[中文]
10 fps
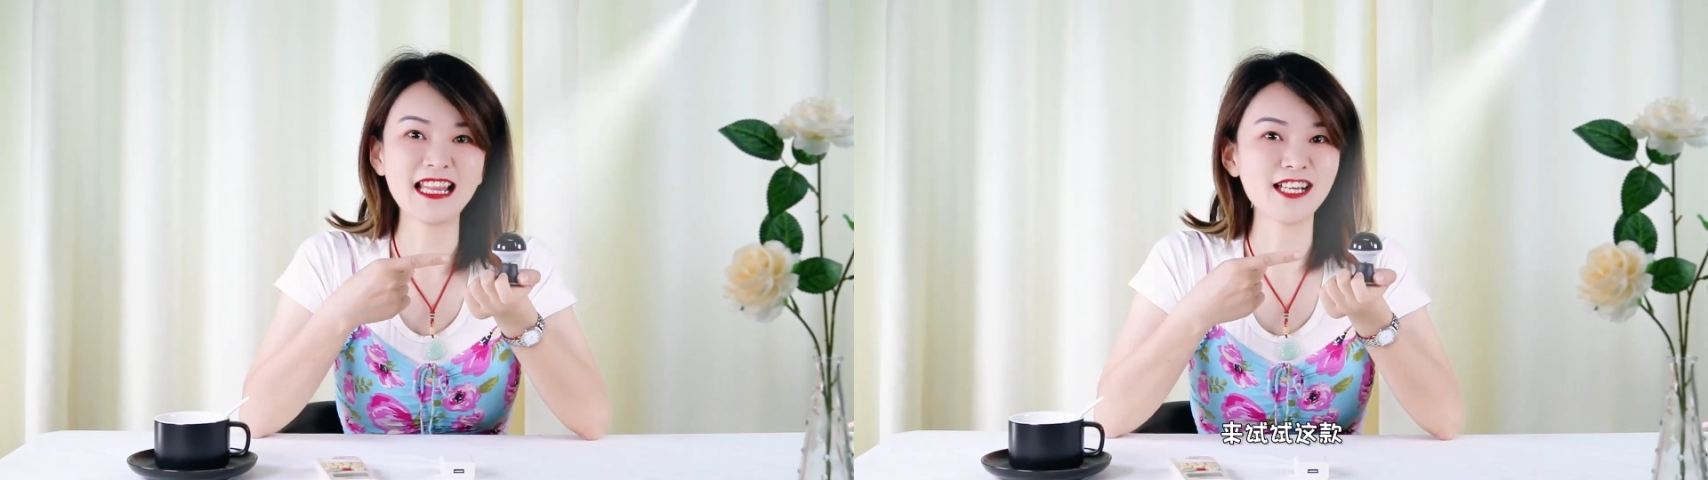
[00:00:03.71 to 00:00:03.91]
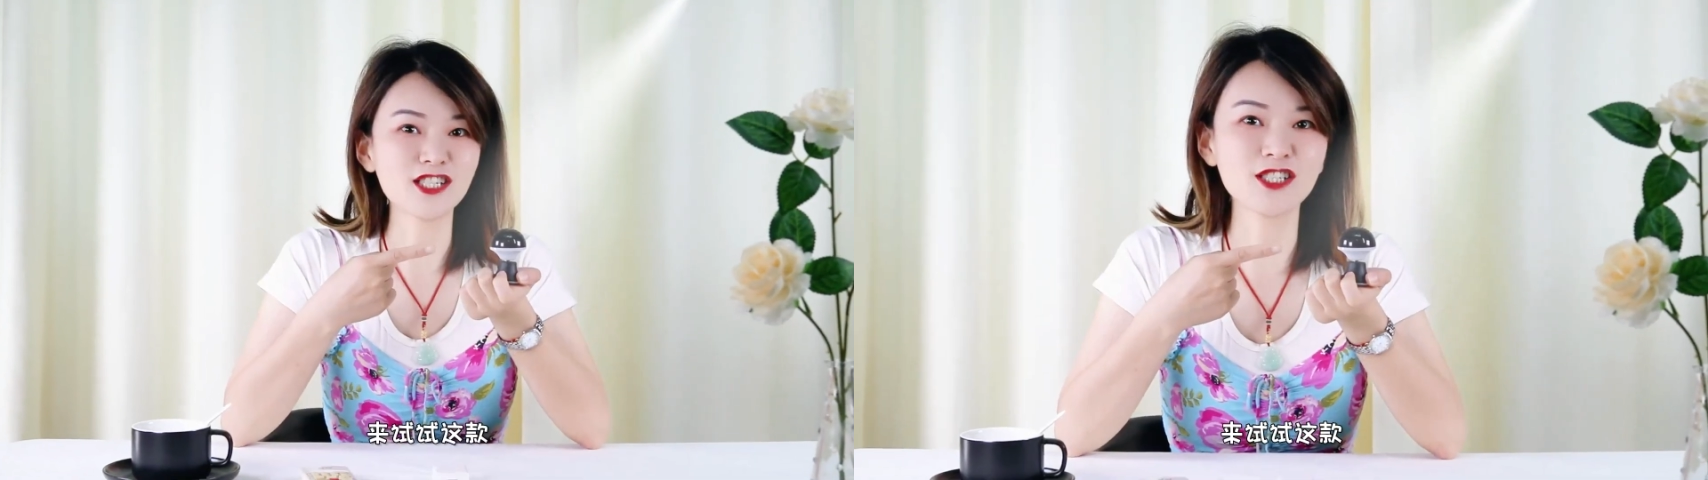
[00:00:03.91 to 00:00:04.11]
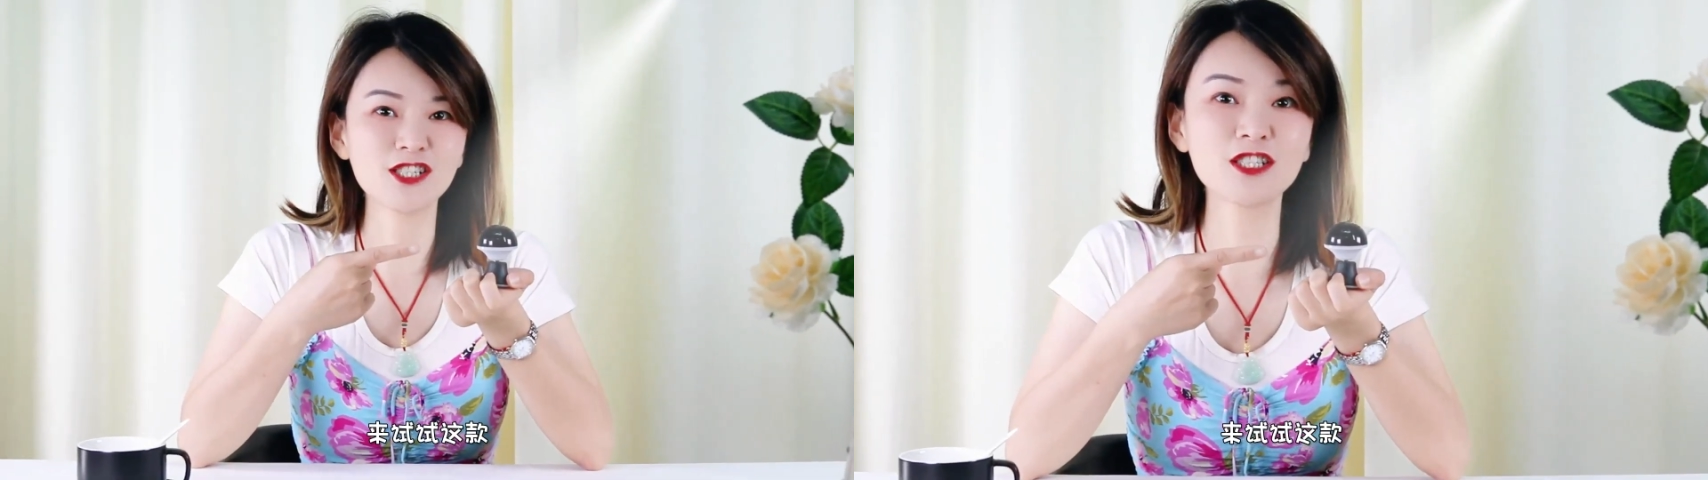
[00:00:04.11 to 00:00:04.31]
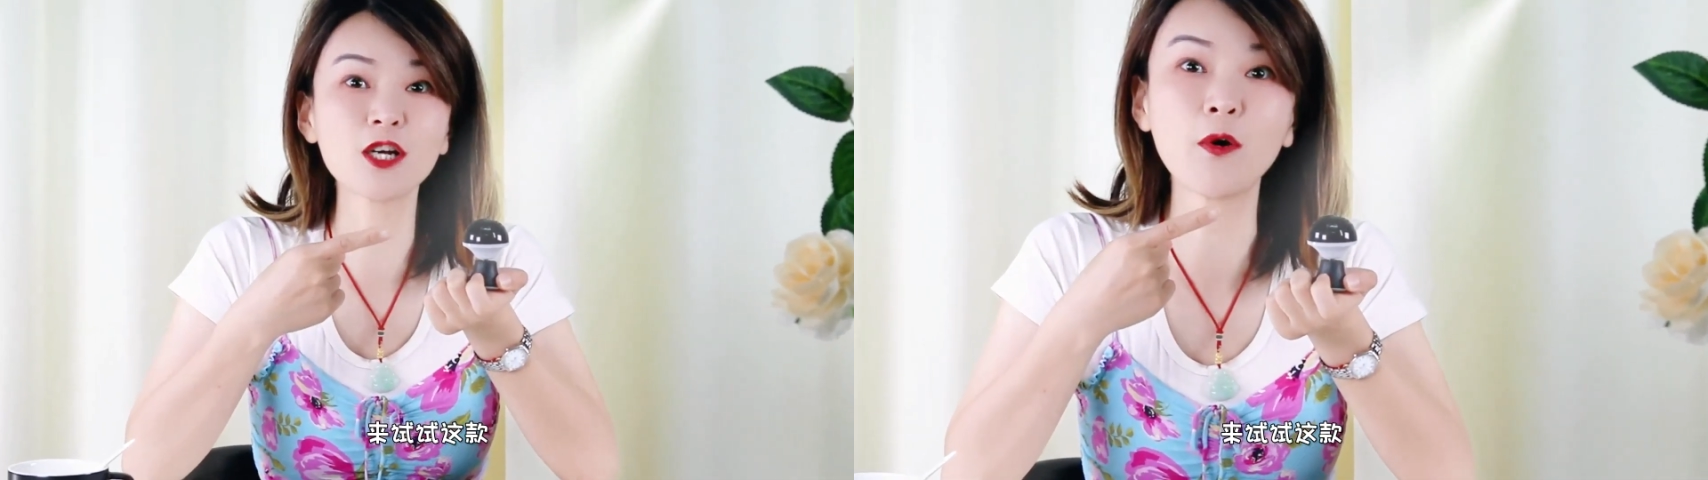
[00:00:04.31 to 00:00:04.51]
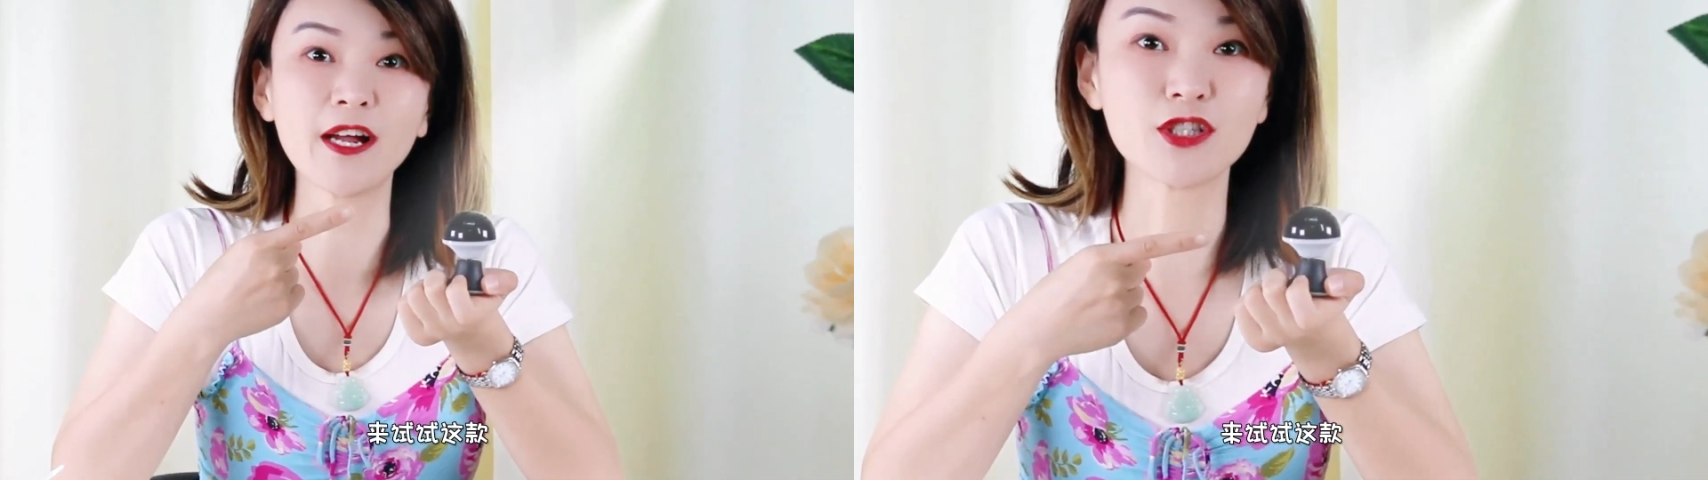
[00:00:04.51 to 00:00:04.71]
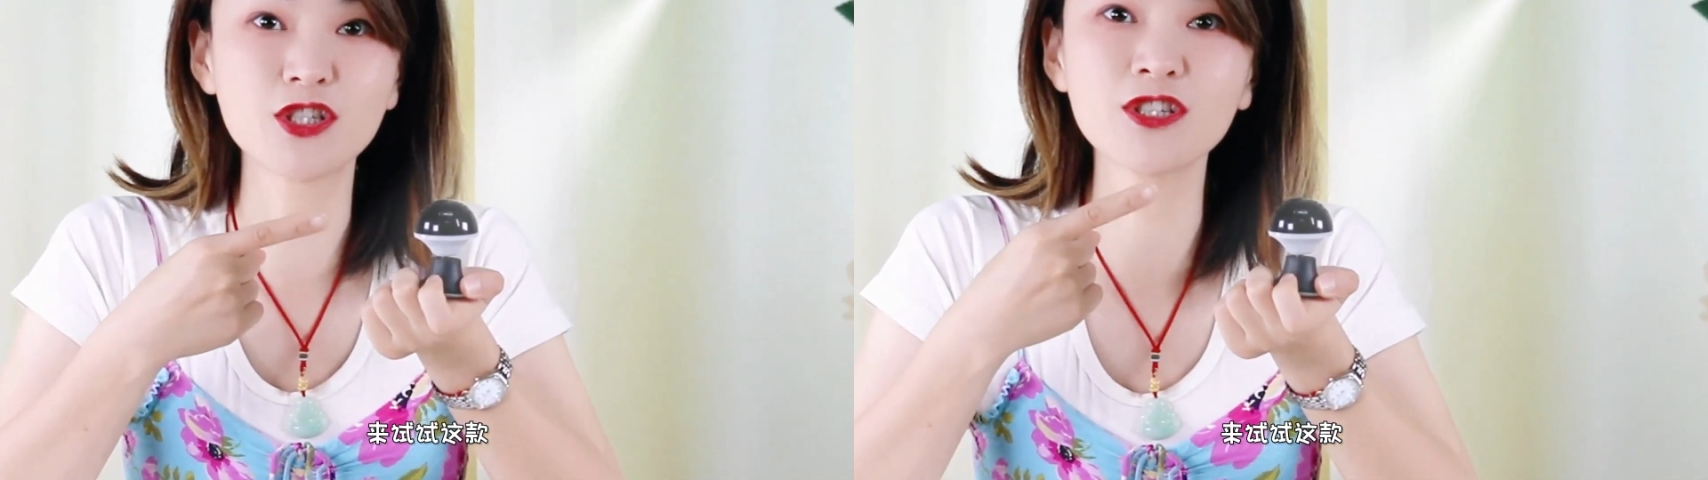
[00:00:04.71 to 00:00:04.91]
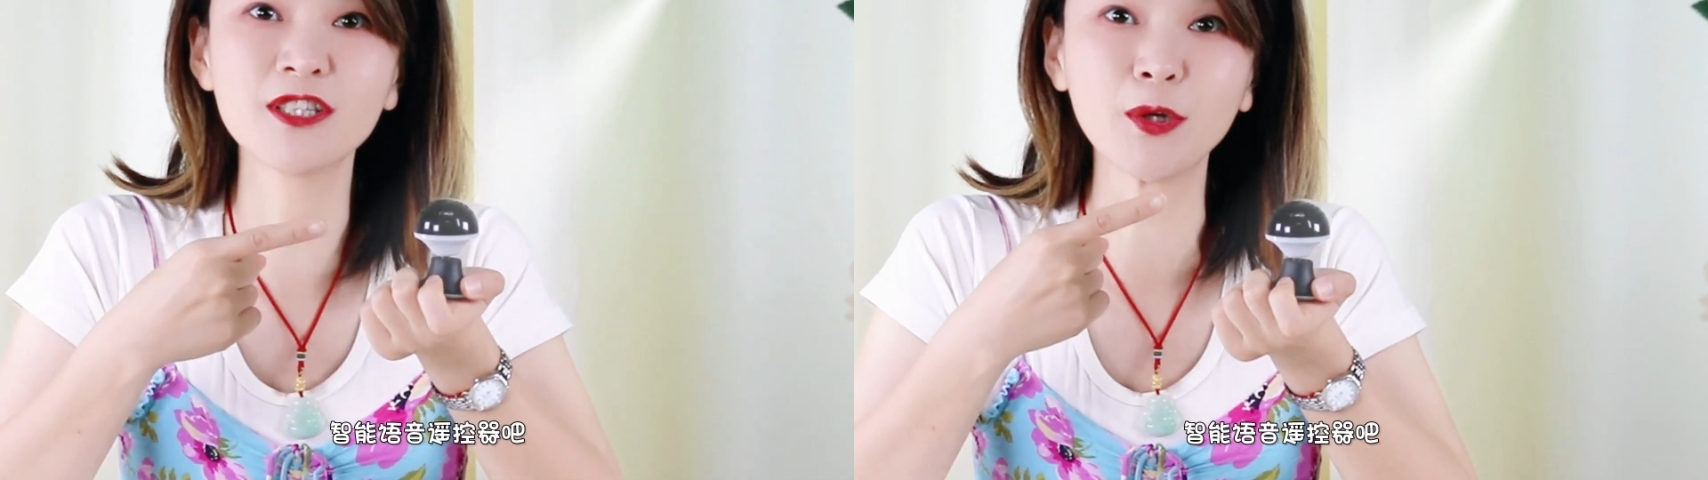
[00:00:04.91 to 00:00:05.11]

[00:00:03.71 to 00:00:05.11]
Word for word: 来试试这款智